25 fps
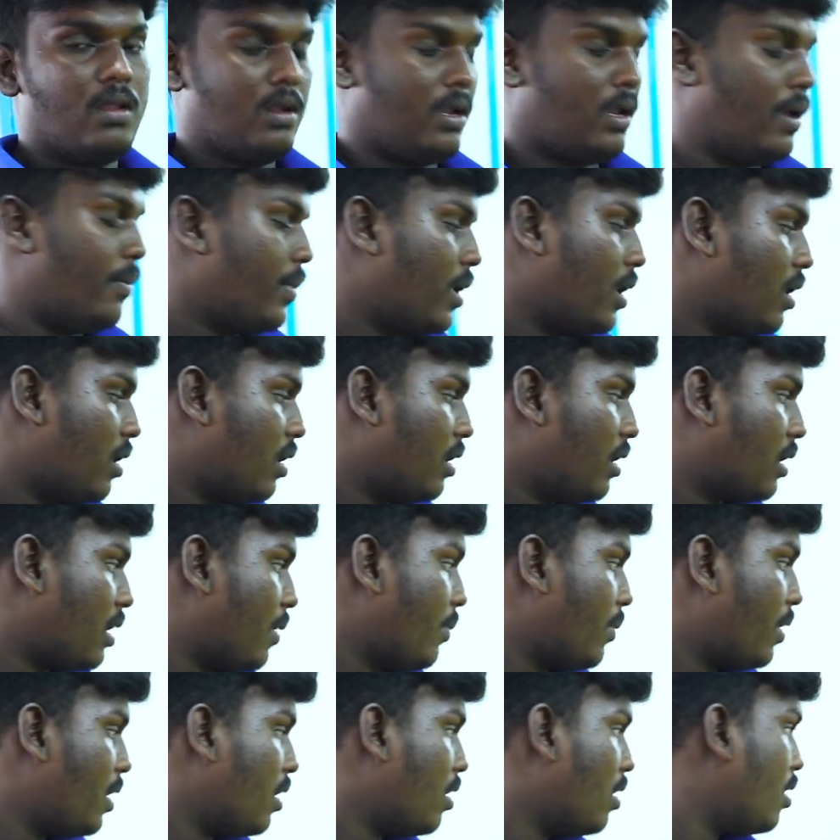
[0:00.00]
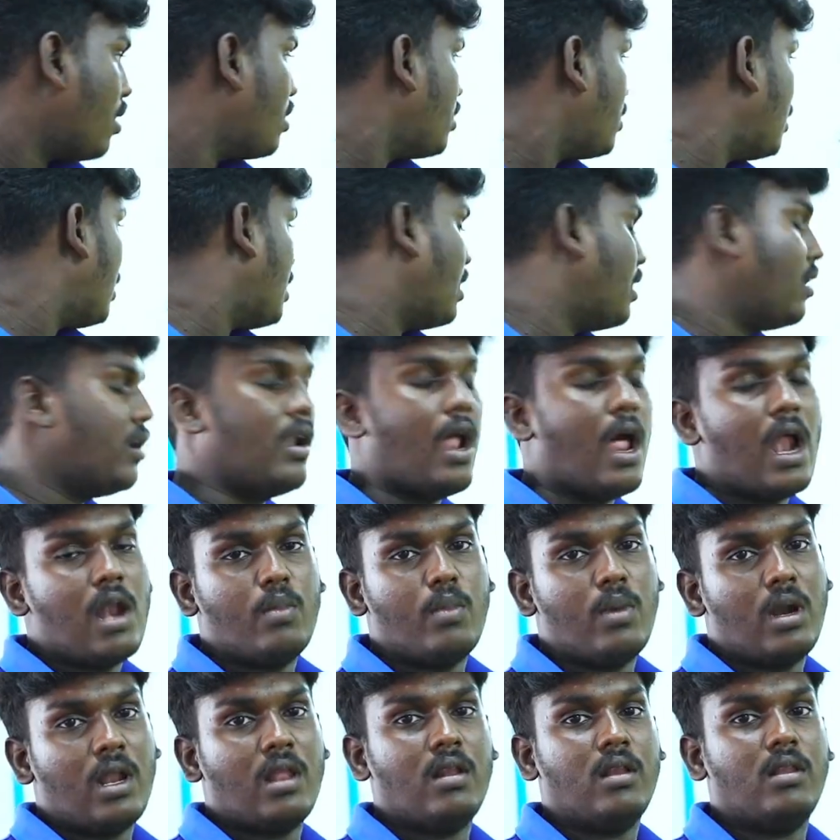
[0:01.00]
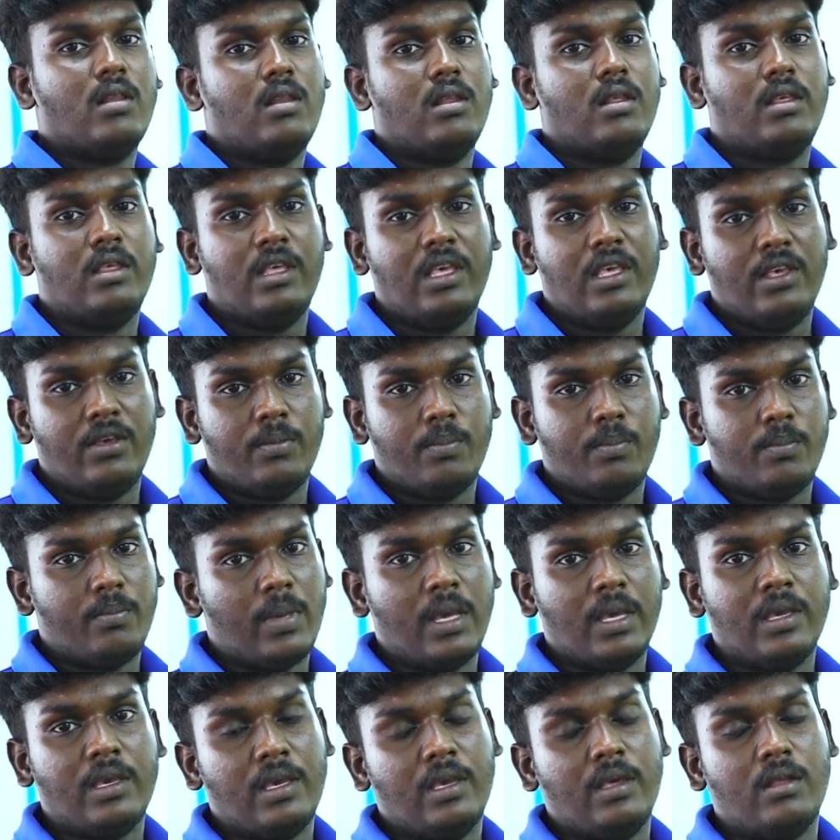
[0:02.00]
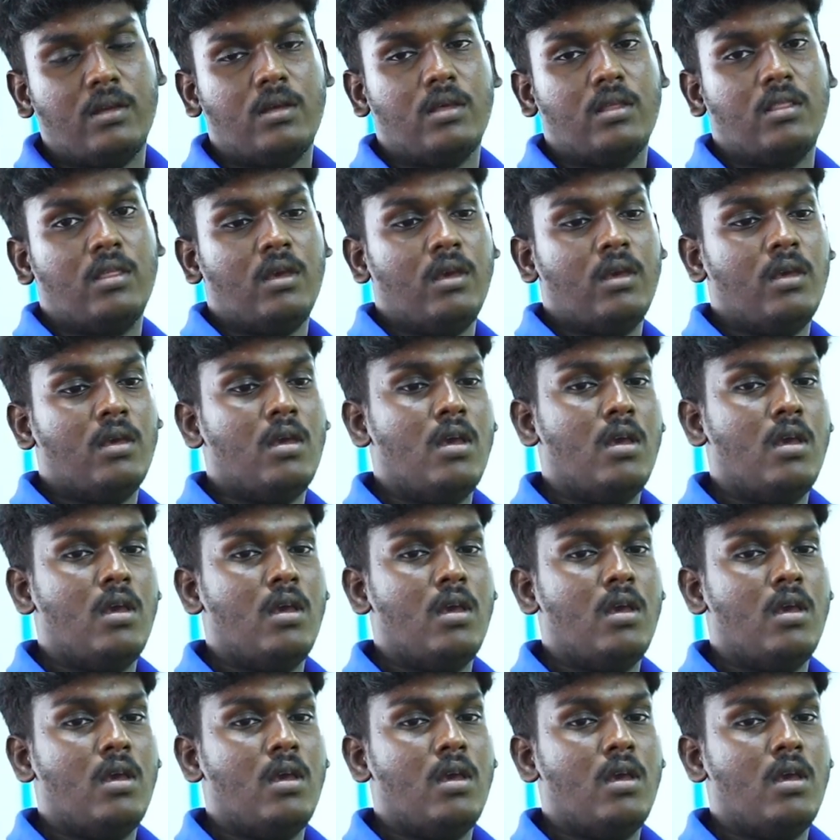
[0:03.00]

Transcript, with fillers: நம்ம கம்பெனியில் நாலு மாடல் இ பைக்கு இருக்குது